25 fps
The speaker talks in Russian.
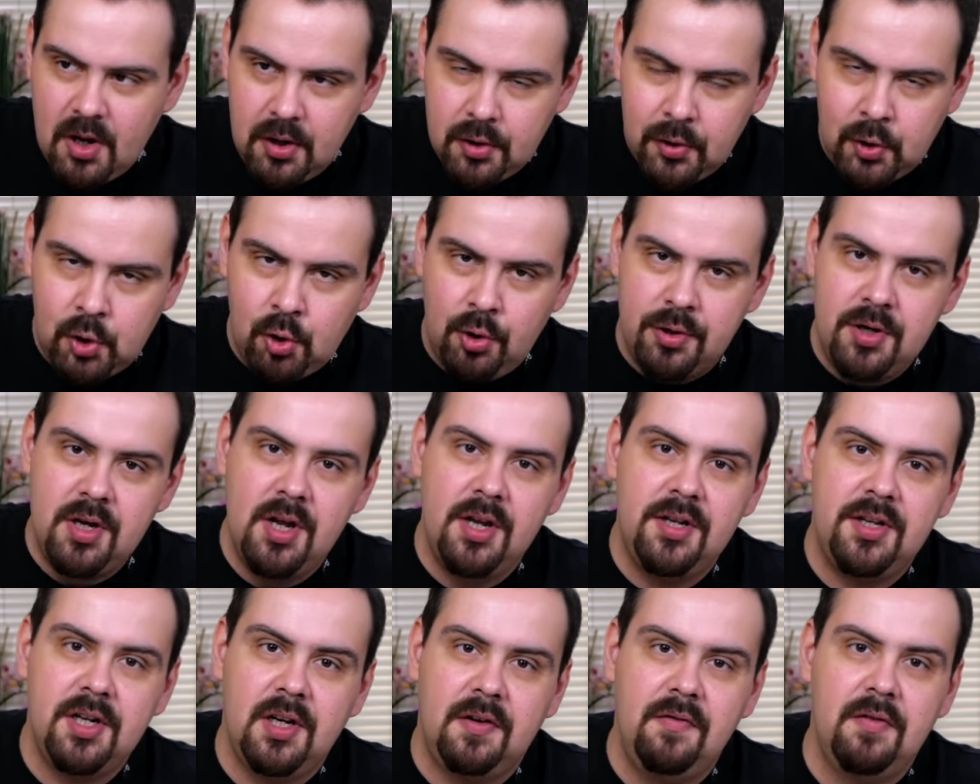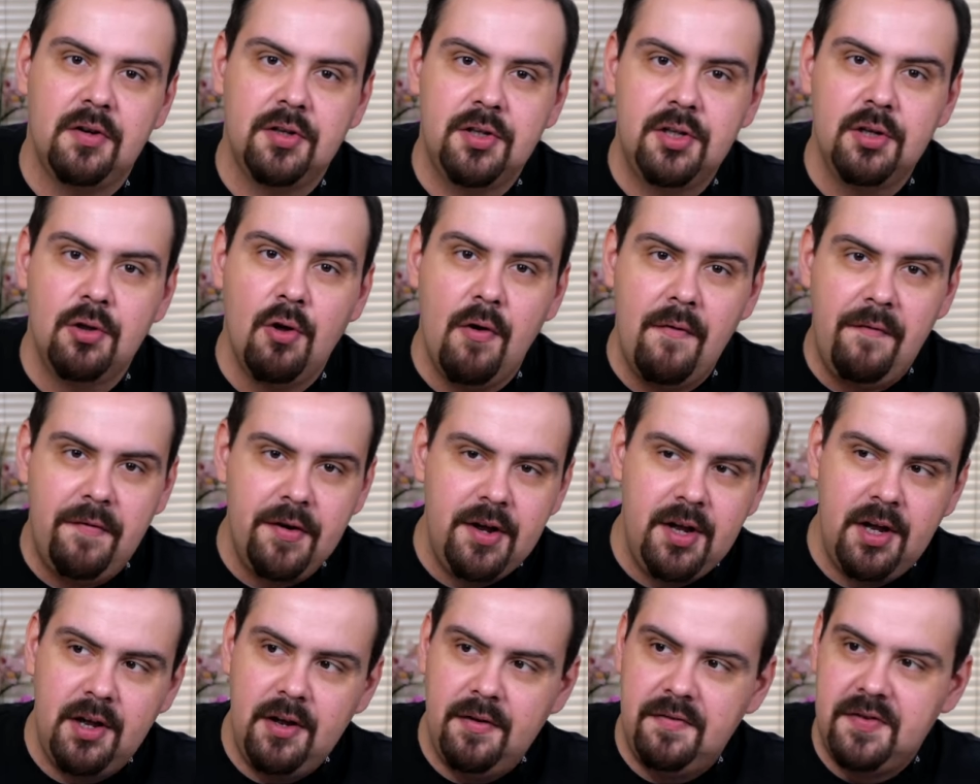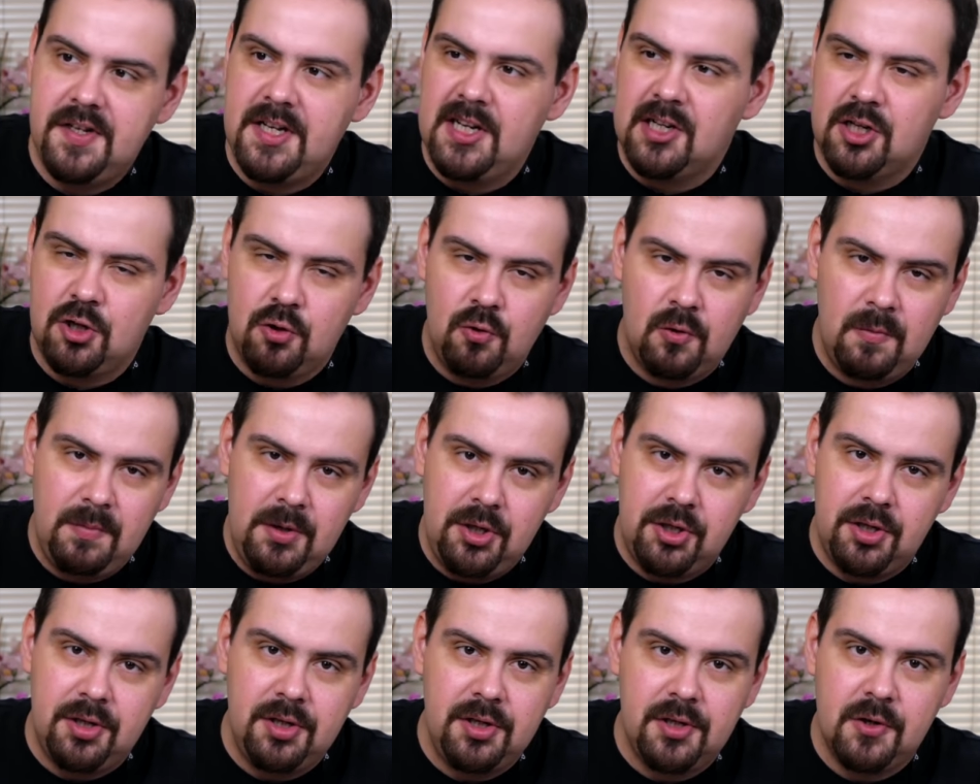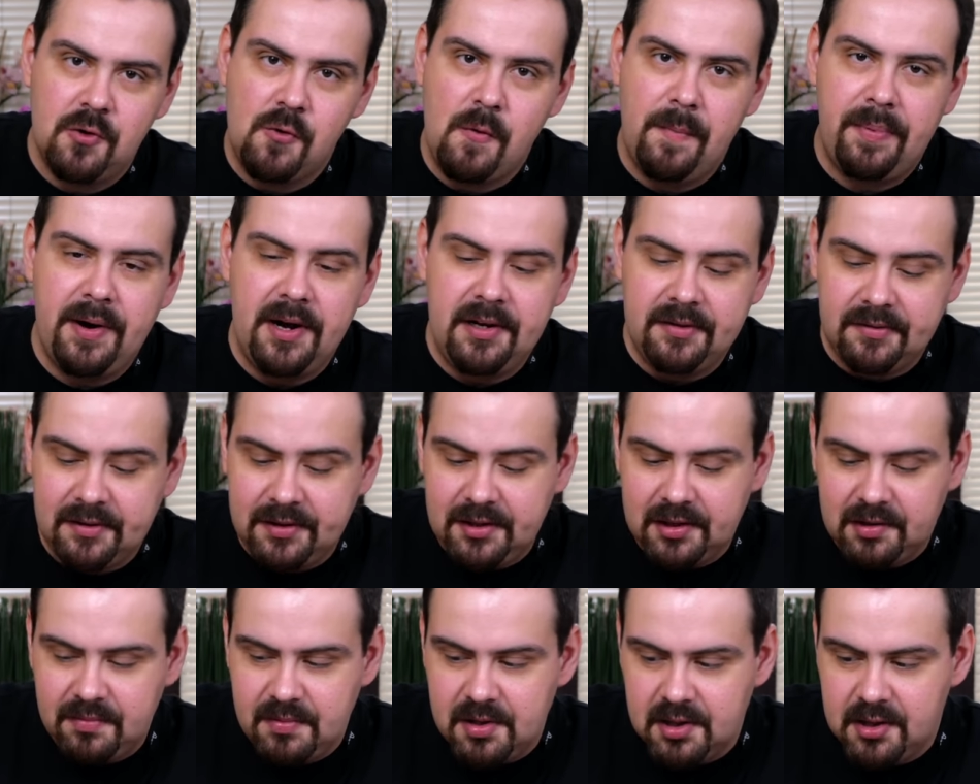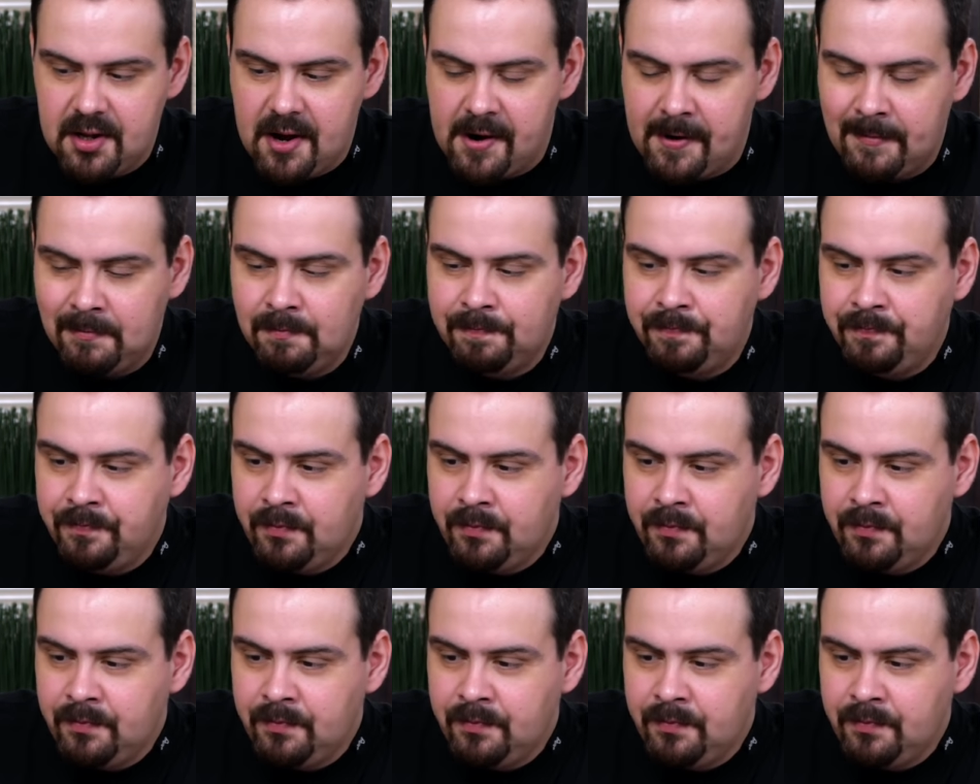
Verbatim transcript: сотни этих вертелов, и все шаурмичные закупают в одних местах.